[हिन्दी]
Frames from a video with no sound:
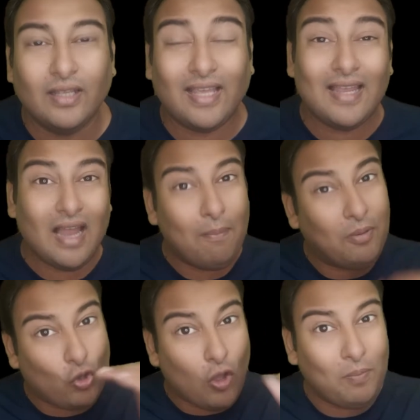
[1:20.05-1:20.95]
क्या यहाँ पे
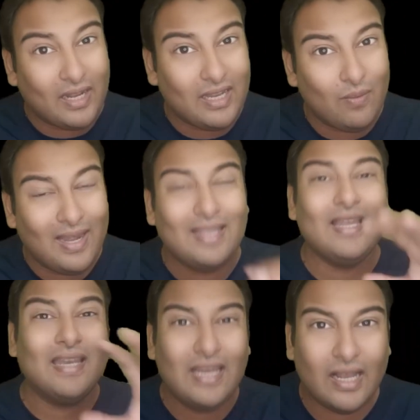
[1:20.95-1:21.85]
टॉप लगने वाला है या
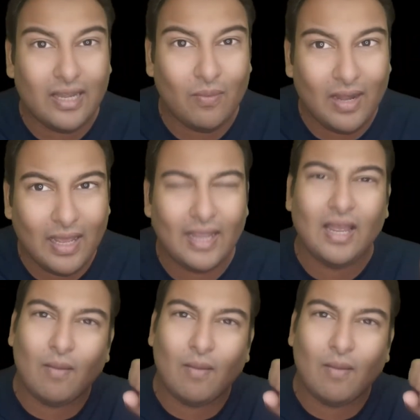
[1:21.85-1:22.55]
नहीं लगने वाला है